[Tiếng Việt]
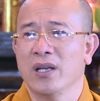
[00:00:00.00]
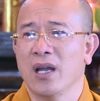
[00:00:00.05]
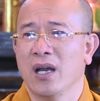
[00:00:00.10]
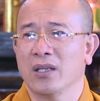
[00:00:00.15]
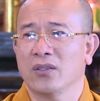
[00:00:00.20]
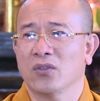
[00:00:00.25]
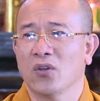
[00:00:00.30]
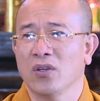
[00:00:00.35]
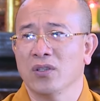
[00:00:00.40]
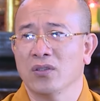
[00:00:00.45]

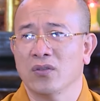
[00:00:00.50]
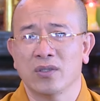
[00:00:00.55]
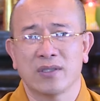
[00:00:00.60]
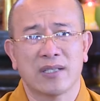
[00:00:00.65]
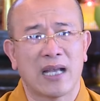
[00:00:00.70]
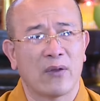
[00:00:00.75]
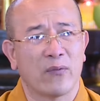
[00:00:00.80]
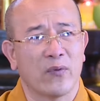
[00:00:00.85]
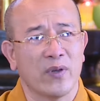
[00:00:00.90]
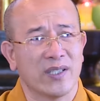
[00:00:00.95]
đợi tôi tôi
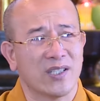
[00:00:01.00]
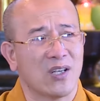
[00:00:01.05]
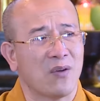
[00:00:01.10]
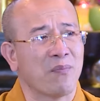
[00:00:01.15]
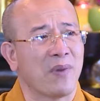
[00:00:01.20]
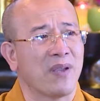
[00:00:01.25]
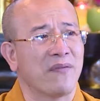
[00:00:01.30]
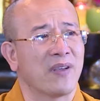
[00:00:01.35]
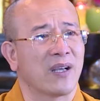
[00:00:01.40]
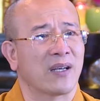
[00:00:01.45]
giải quyết
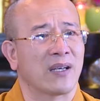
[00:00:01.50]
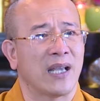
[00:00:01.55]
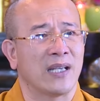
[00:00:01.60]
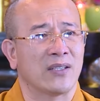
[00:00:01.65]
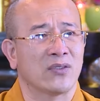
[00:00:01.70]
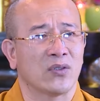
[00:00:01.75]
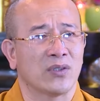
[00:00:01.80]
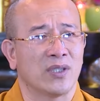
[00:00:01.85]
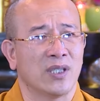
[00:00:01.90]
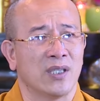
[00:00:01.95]
xong mấy việc này rồi